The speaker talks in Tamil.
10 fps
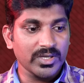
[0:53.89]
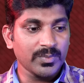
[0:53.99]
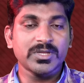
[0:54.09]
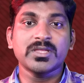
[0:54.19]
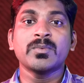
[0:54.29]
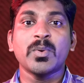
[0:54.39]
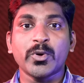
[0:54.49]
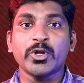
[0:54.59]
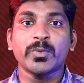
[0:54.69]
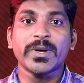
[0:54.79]
இப்போ திரும்ப
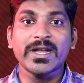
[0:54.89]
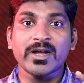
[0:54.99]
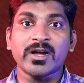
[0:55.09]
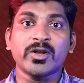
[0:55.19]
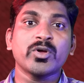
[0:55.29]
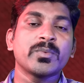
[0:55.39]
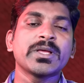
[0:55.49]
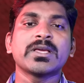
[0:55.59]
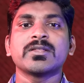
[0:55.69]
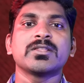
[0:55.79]
போயிட்டோம்னா என்ன நடக்கும்
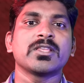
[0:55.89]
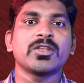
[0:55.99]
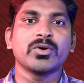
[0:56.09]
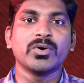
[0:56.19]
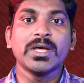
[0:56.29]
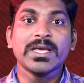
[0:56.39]
அப்படிங்கிறது தெரியும்